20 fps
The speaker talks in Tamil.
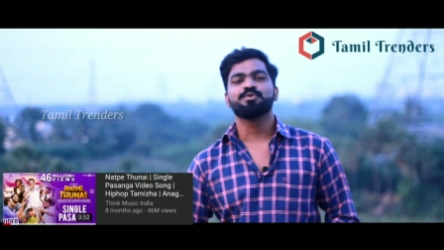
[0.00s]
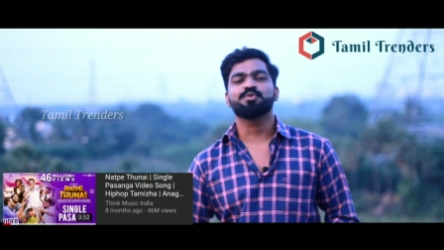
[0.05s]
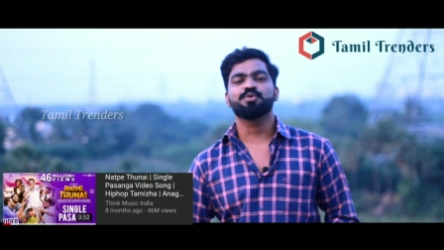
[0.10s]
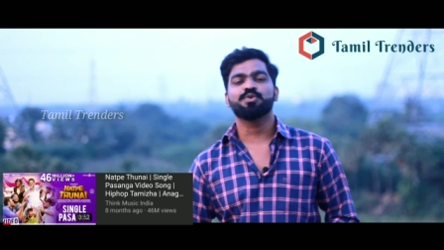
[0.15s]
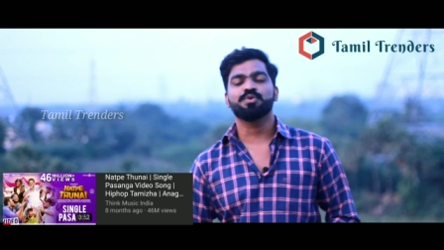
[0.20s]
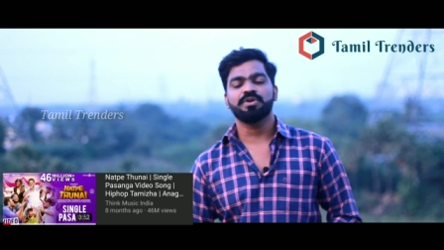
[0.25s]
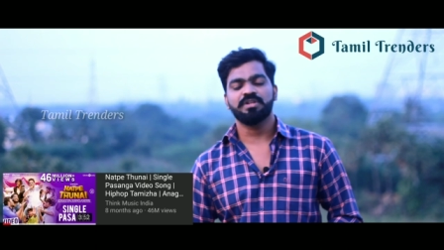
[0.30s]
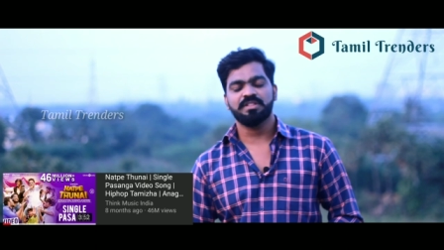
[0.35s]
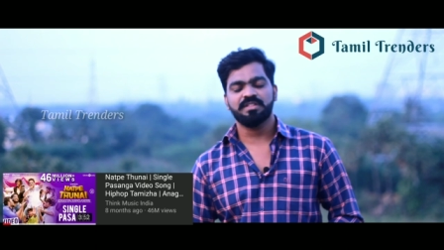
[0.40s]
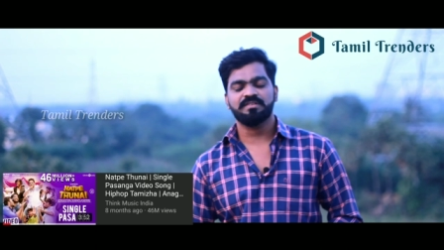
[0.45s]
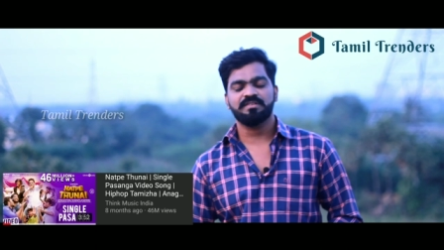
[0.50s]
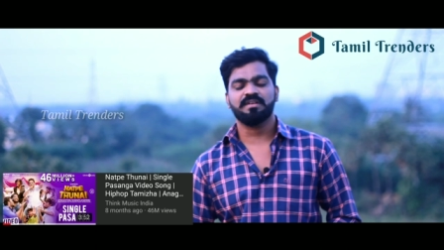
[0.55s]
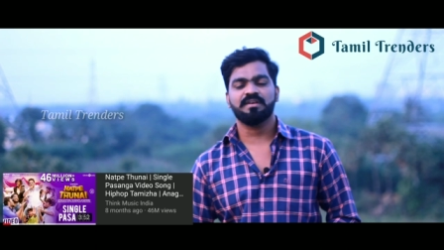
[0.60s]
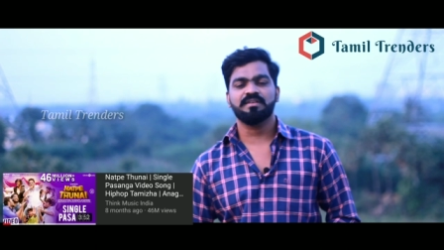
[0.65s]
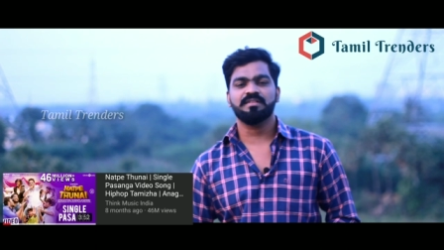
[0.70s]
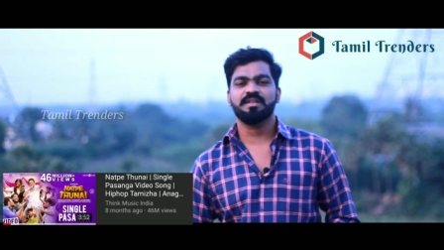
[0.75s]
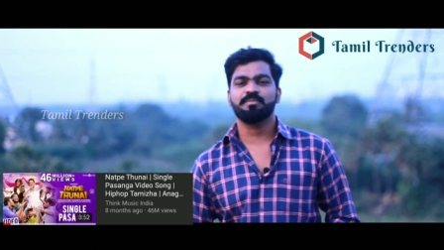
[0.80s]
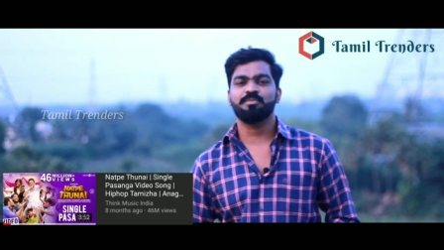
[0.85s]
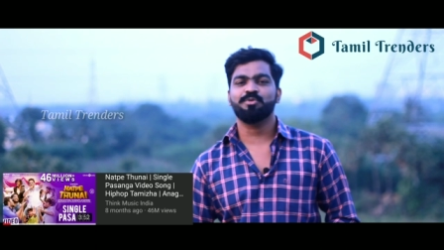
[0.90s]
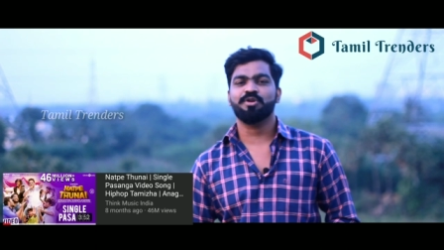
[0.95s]
ஸோ இந்த
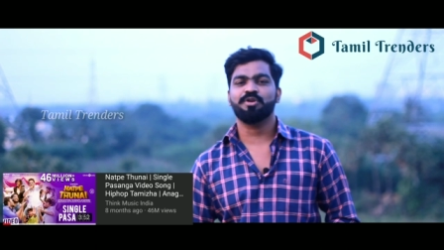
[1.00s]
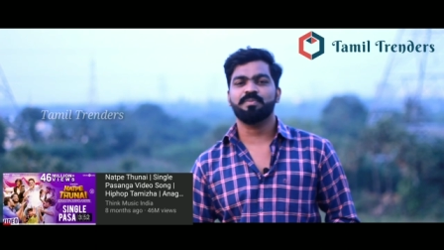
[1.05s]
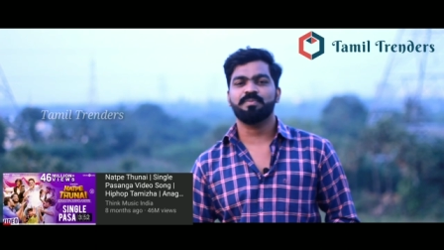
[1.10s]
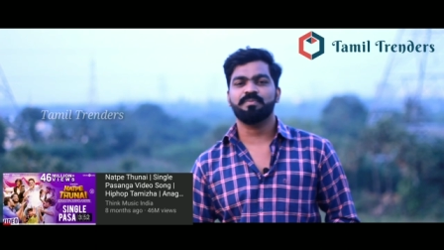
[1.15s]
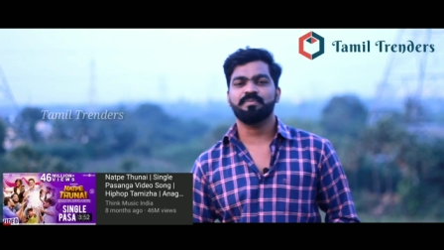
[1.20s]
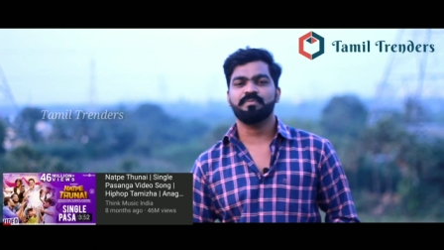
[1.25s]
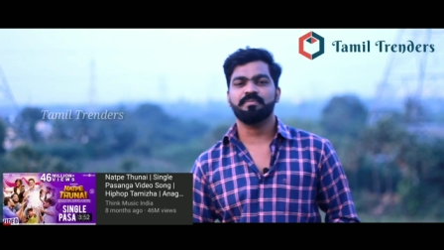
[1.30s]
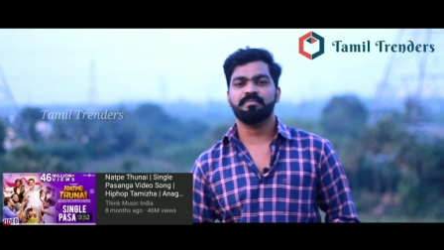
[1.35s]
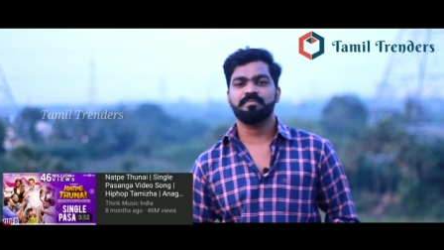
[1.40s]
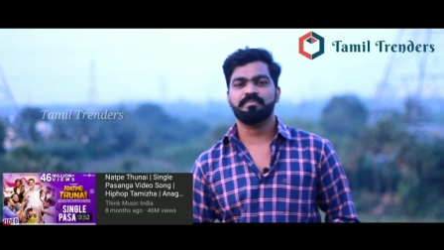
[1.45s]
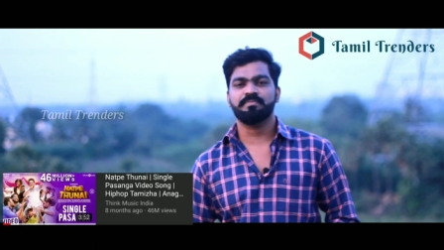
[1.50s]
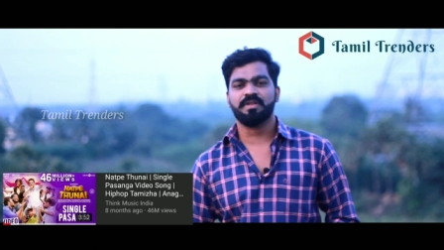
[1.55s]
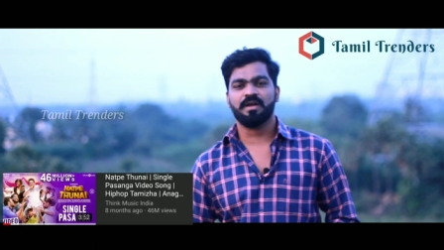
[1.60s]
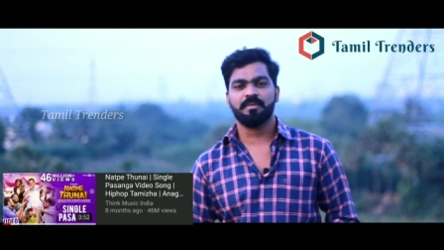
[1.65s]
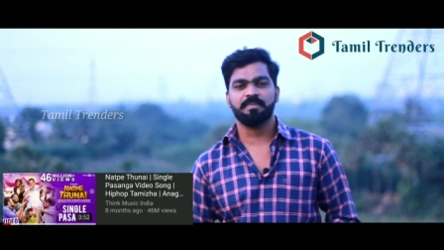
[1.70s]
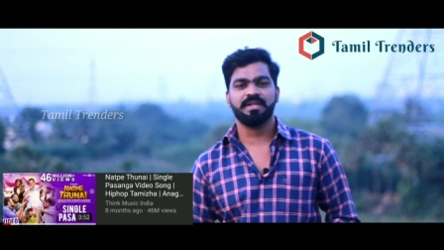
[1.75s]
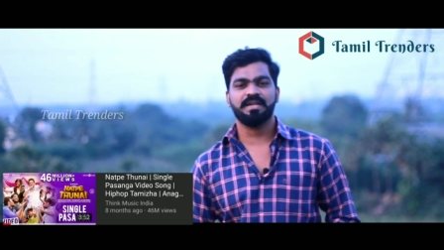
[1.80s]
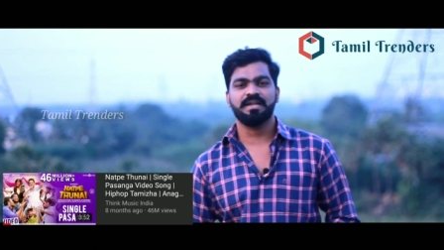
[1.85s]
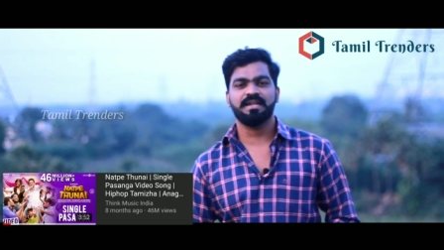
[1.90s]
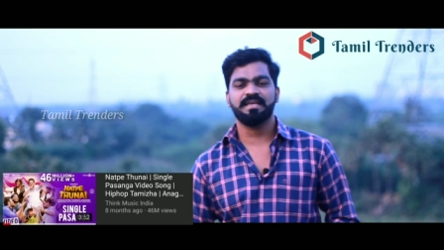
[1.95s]
சாங் நம்மளோட
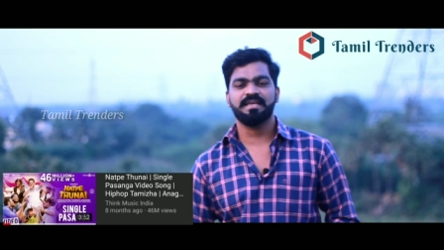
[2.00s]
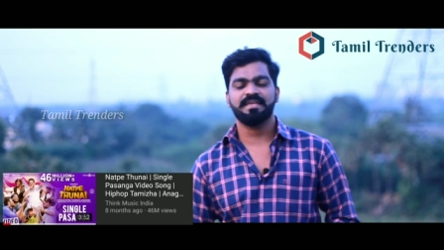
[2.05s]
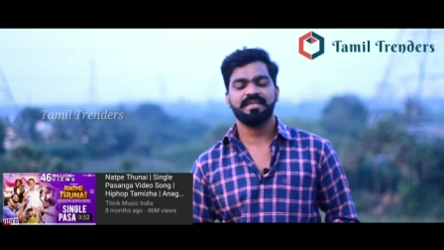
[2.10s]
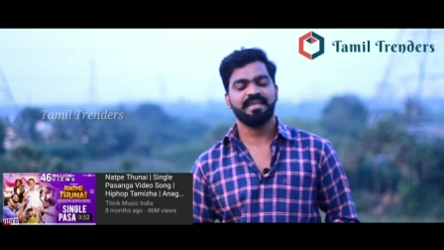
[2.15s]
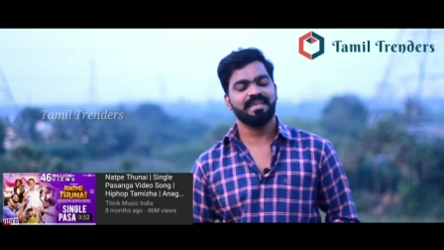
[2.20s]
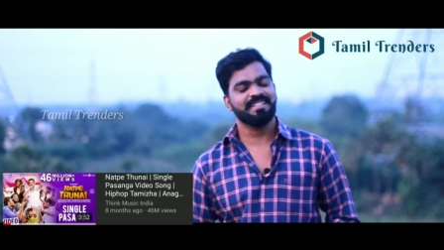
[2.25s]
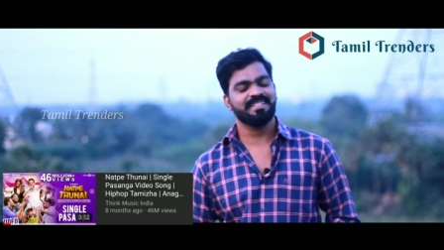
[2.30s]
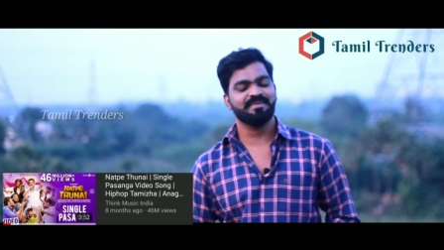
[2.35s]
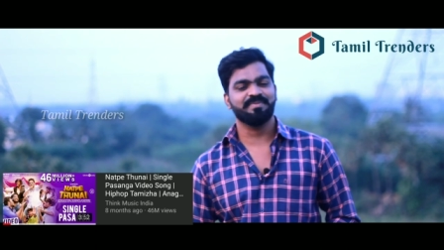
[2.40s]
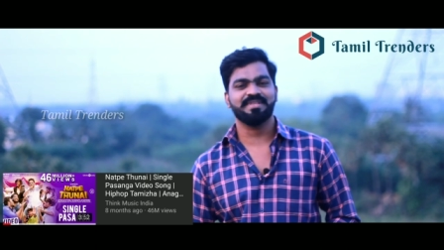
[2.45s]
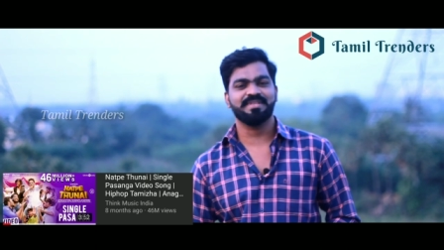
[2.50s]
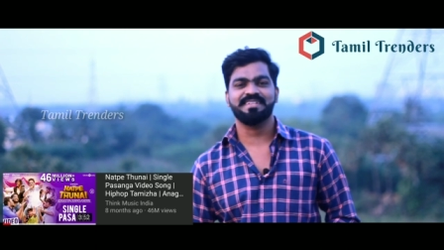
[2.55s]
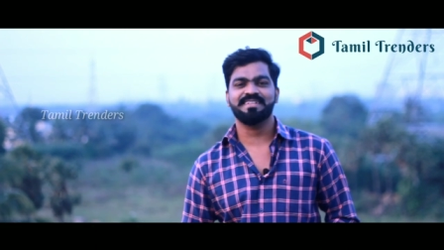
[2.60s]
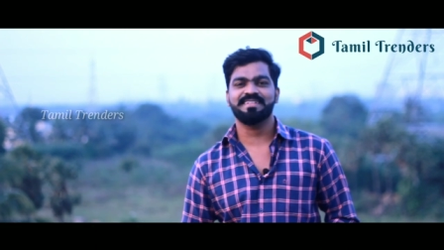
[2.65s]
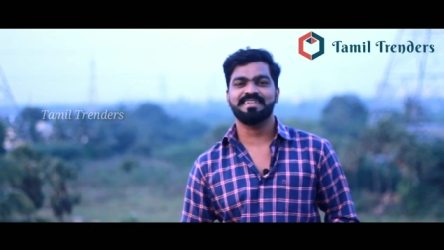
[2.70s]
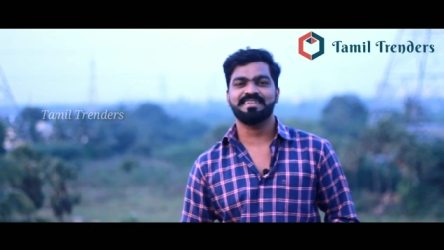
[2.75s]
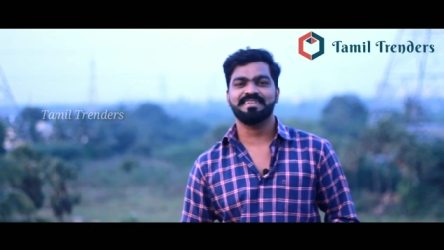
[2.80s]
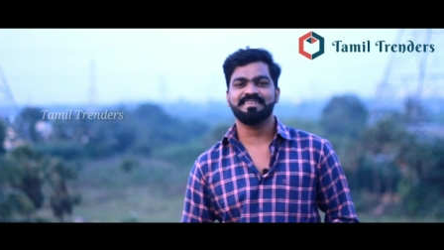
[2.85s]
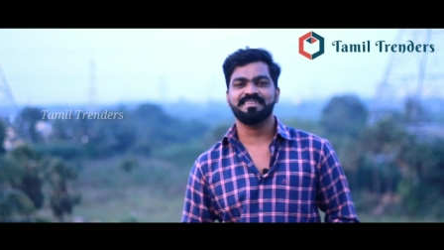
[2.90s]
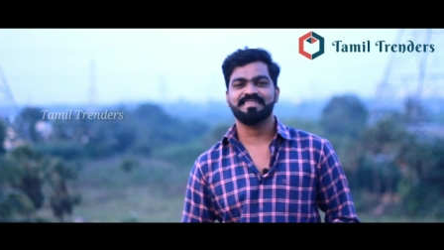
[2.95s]
டாப் டெனில் எயித்து
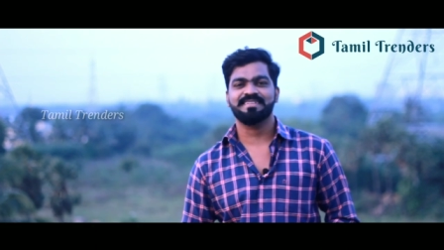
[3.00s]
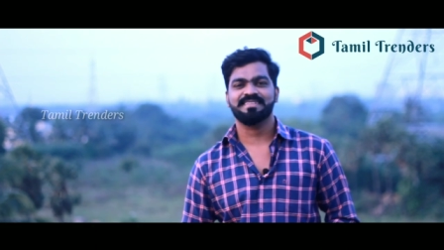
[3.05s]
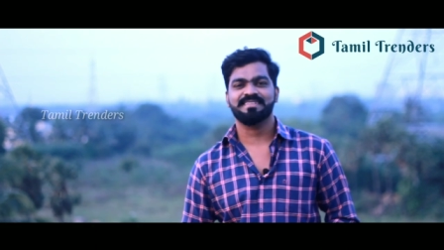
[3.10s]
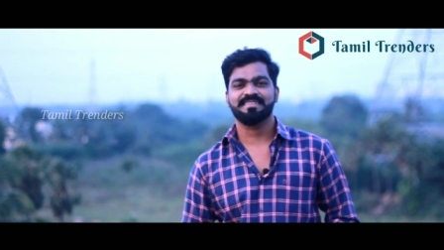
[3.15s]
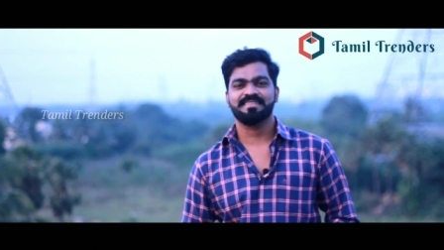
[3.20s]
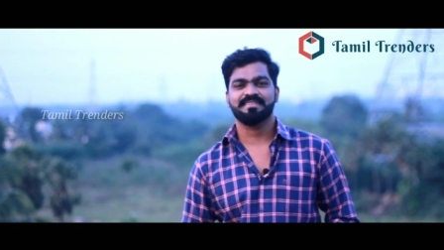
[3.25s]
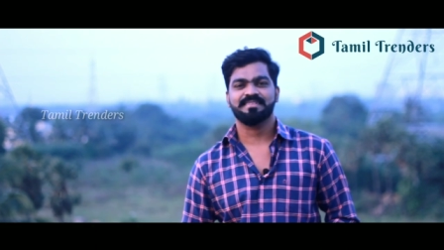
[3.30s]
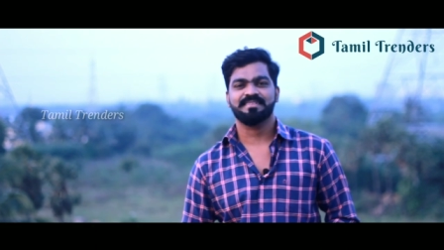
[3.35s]
பிளேஸில் இருக்குது